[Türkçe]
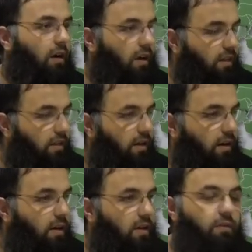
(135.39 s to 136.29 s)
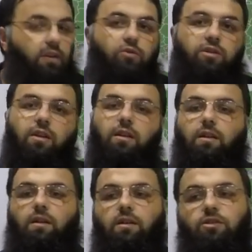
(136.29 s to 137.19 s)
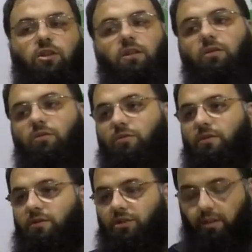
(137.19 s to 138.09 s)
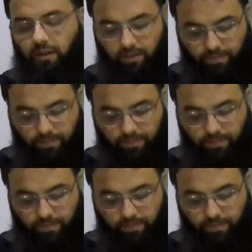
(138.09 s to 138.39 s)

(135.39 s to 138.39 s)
anlara ve güzelliklere şahit olsun inşallah.